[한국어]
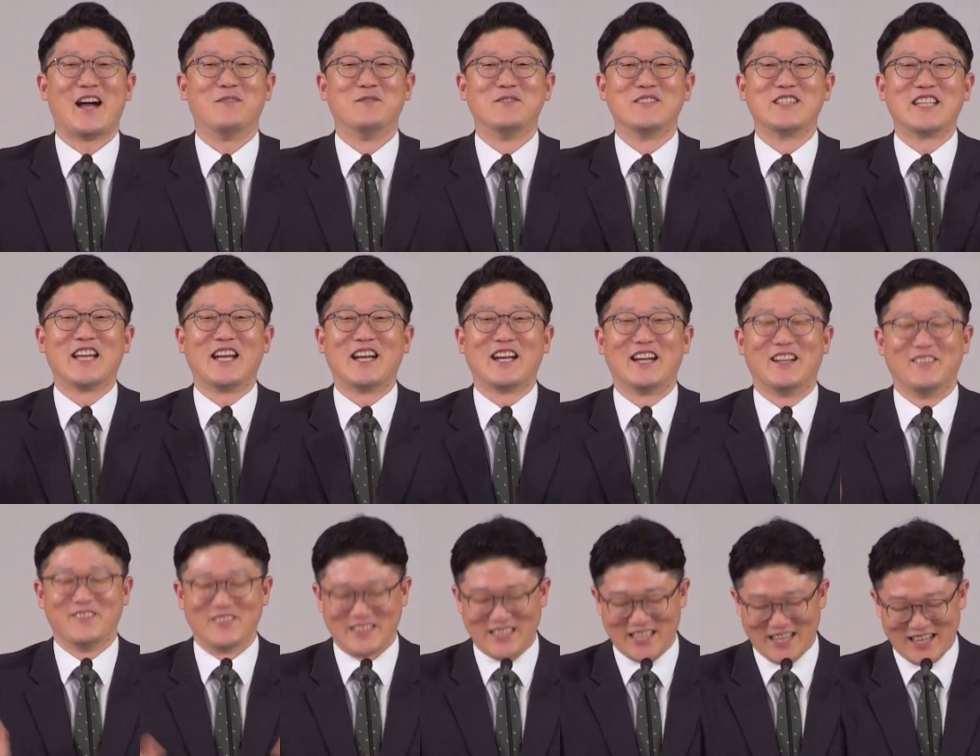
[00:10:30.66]
감사
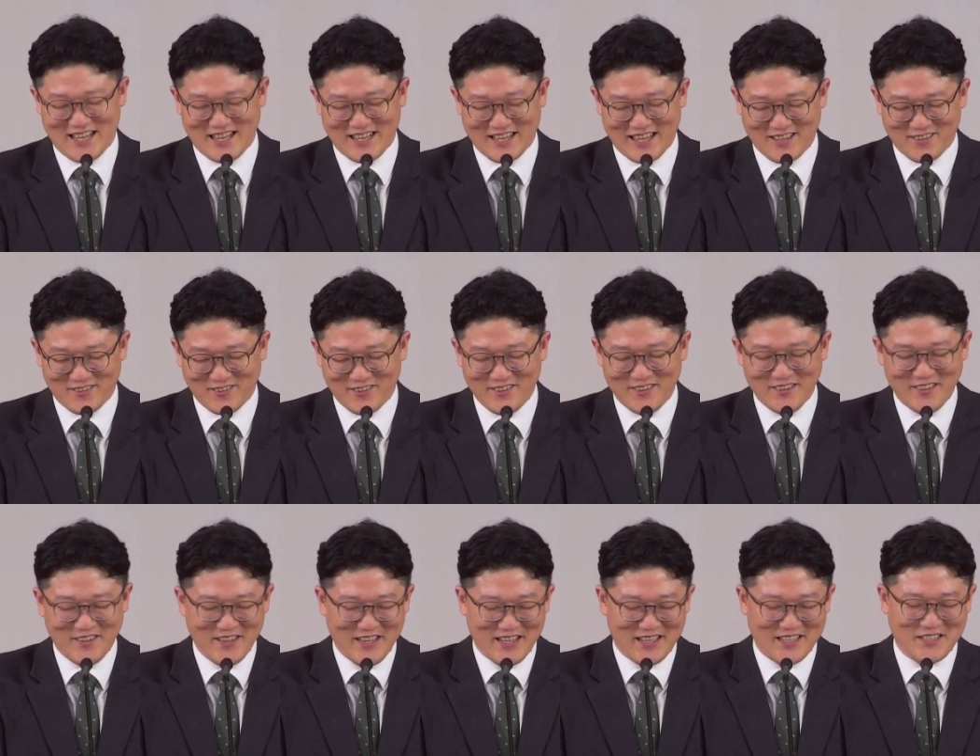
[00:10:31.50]
감사라고
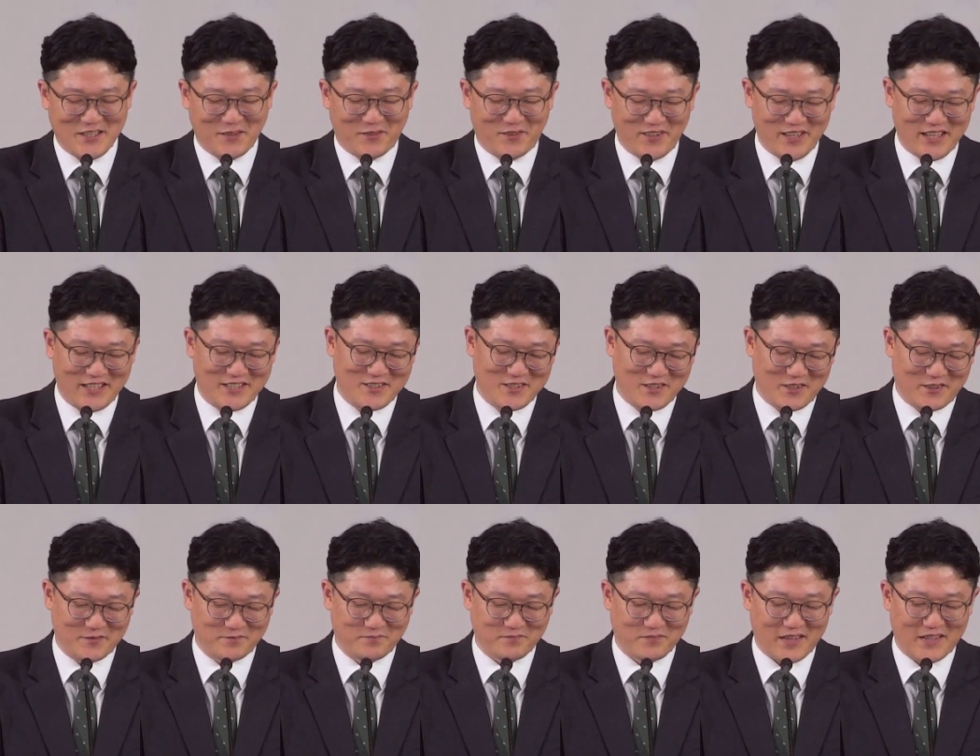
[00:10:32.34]
이제
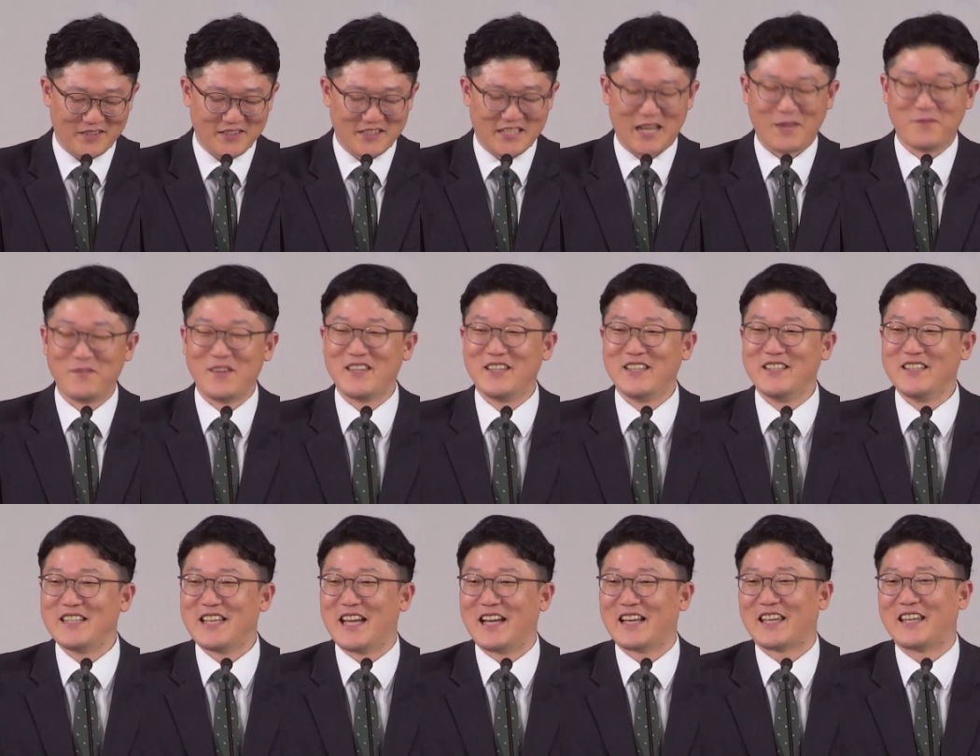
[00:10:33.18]
보냈죠.
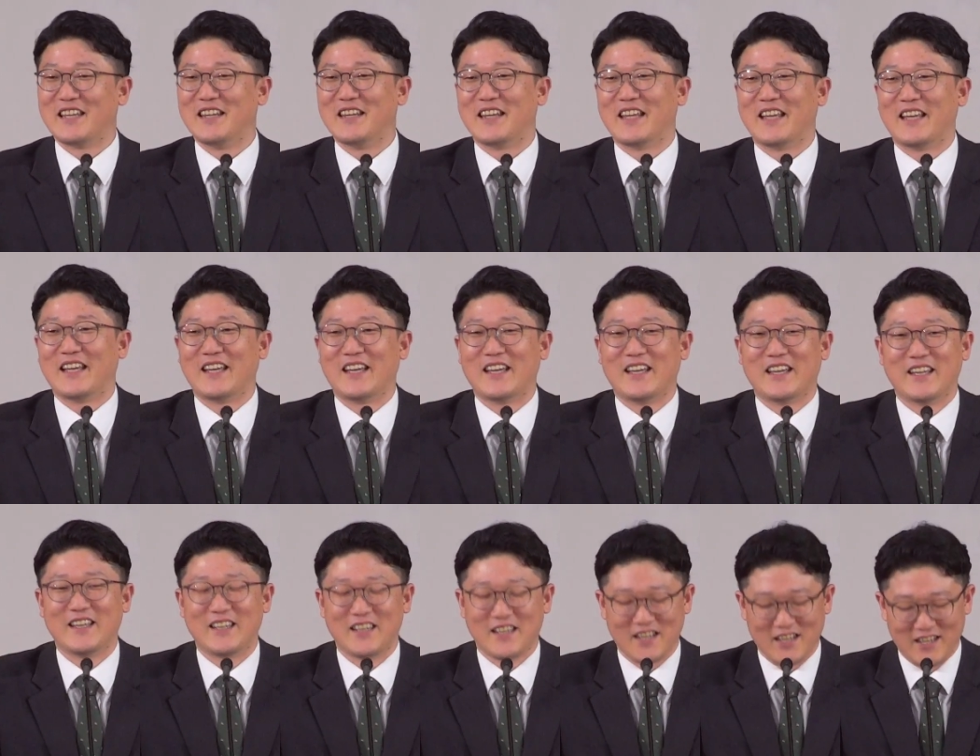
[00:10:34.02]
재밌는
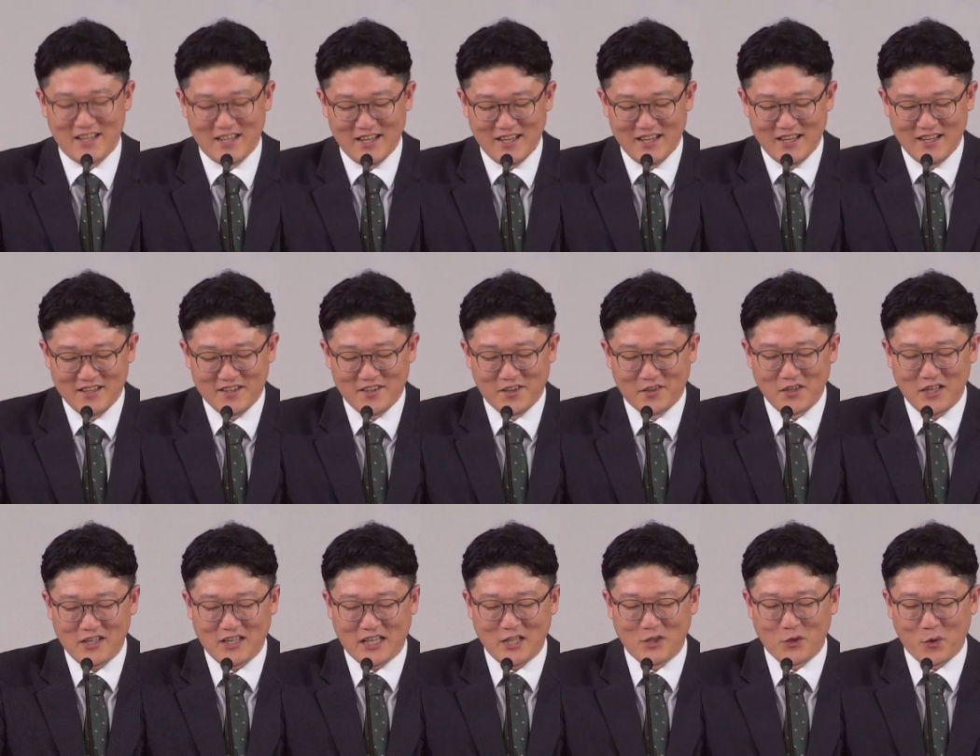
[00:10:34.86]
이야기인데
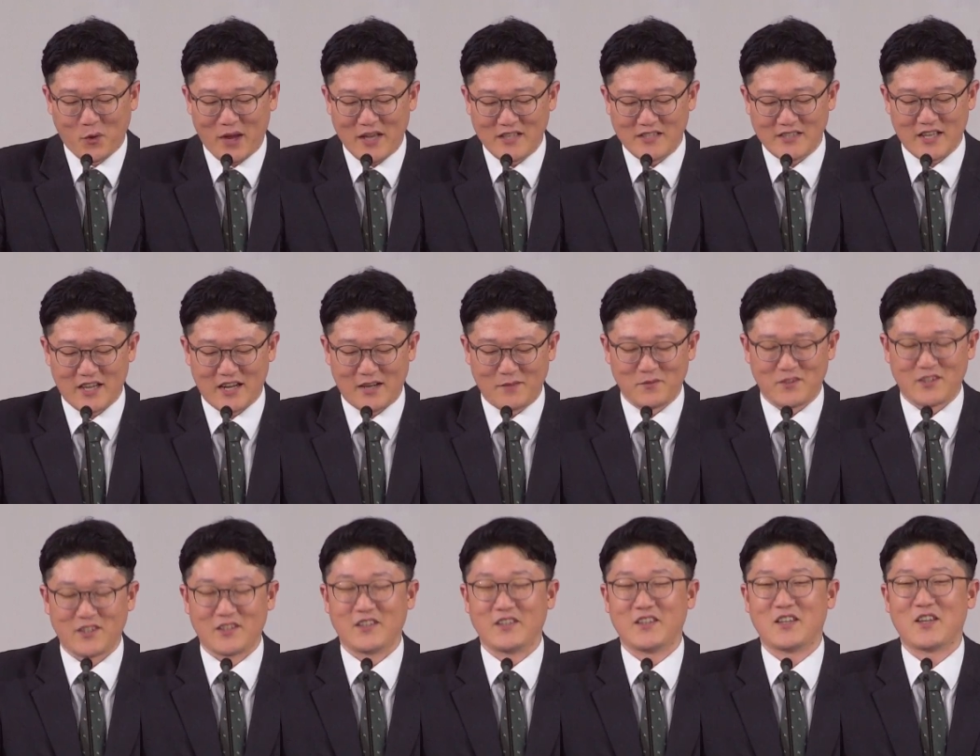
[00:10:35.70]
그런데 기도한
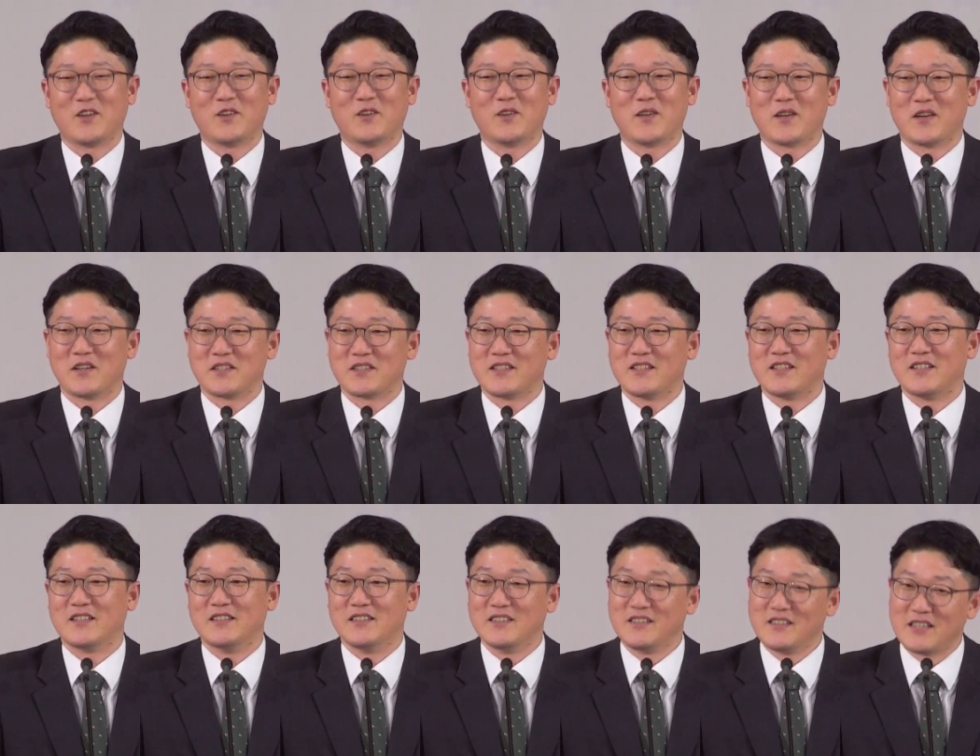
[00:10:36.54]
사람들은요
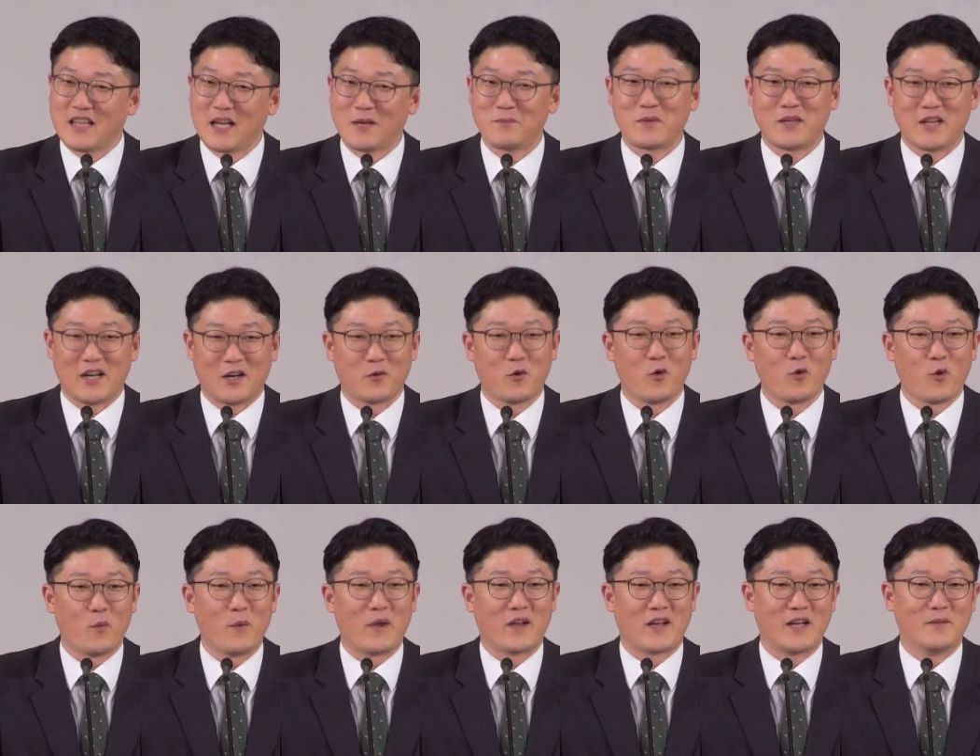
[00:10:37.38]
이것을 응답이라고
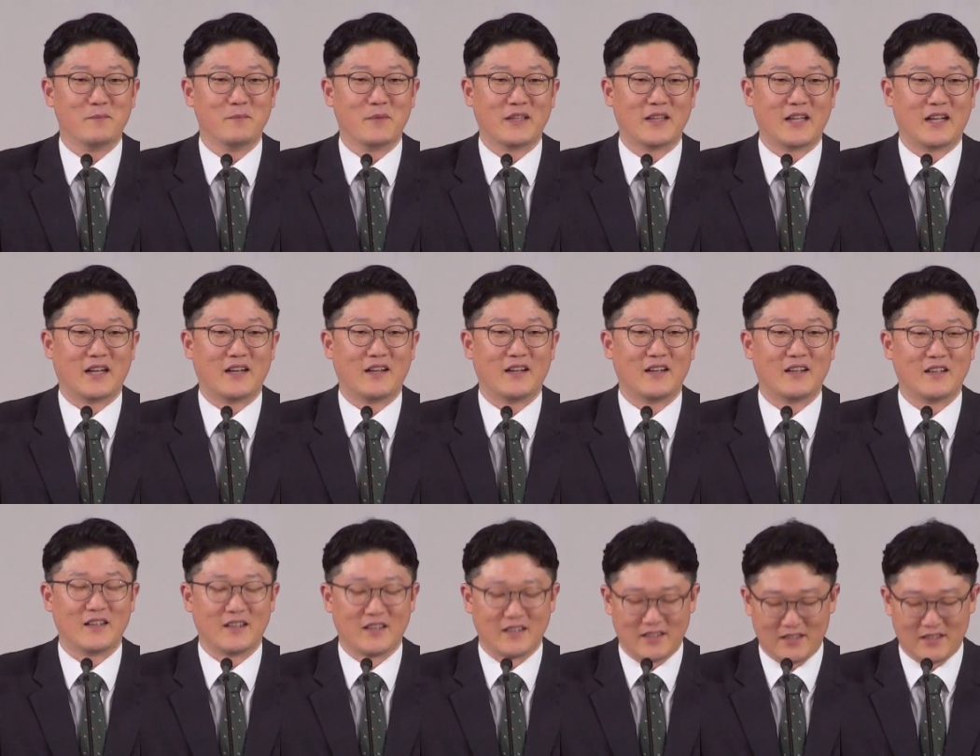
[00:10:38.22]
고백합니다.